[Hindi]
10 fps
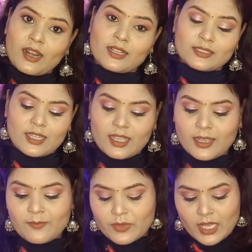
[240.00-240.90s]
लगता
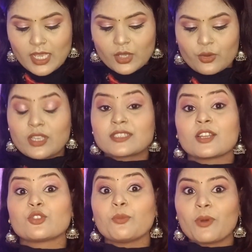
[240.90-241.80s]
है क्योंकि
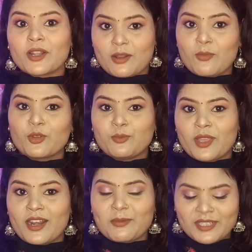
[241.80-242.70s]
इसका दुपट्टा बहुत
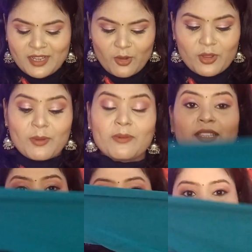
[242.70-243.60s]
प्यारा भी दिखाऊंगी मैं
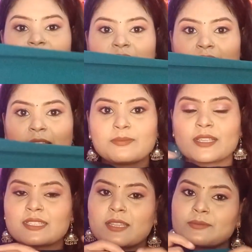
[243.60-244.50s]
वन थर्ड इसकी स्लीव्स
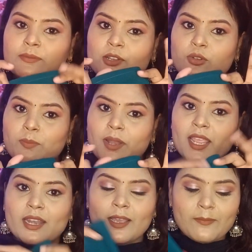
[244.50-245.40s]
है स्लीव्स बिल्कुल
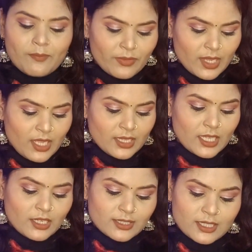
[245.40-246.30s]
प्लेन है
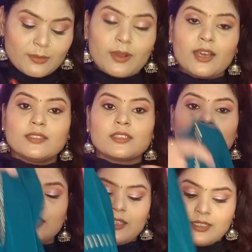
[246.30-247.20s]
देन इसके बाद
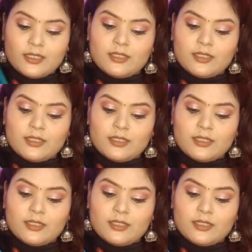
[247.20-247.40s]
ये